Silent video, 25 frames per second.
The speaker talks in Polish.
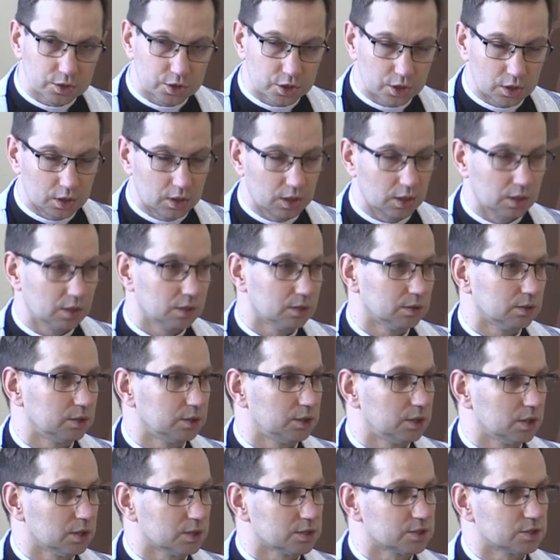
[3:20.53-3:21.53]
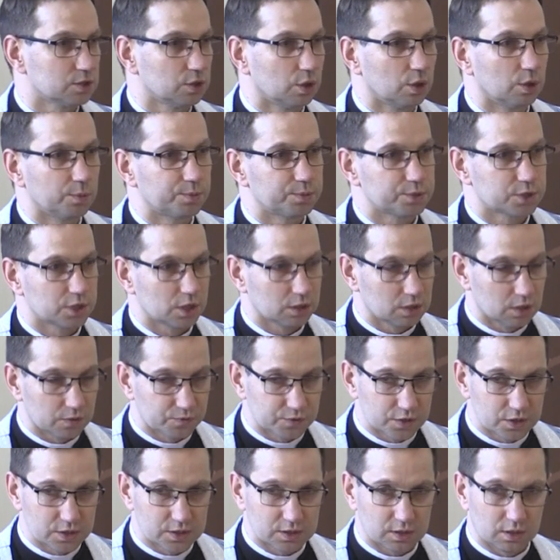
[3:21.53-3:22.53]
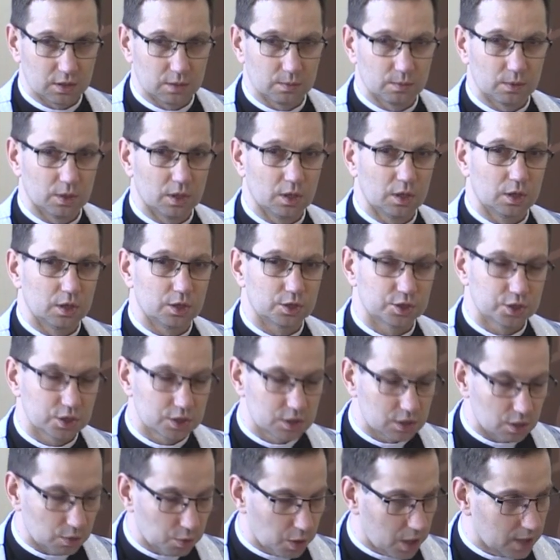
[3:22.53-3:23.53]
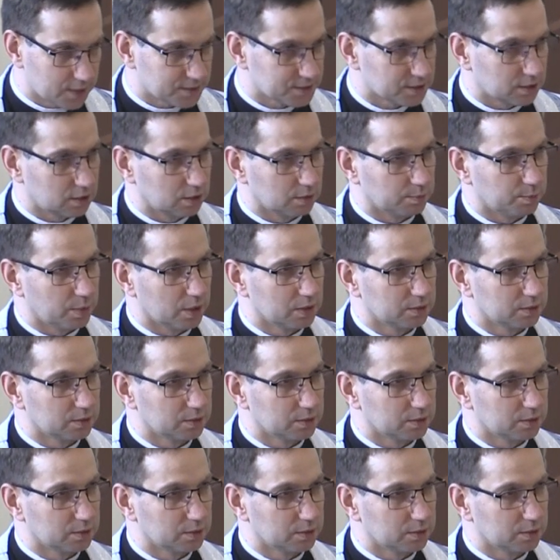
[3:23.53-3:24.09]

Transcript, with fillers: czyli jest to przede wszystkim życie łaski.